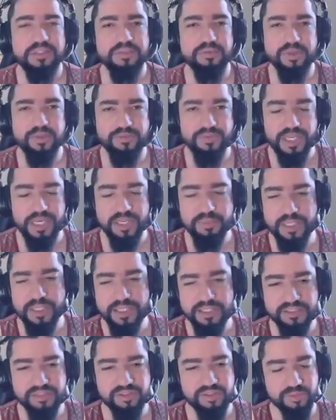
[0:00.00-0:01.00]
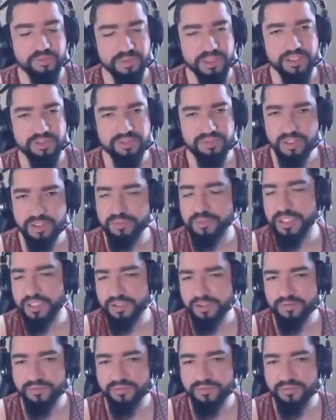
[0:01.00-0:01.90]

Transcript: Vou falar mais sobre isso também no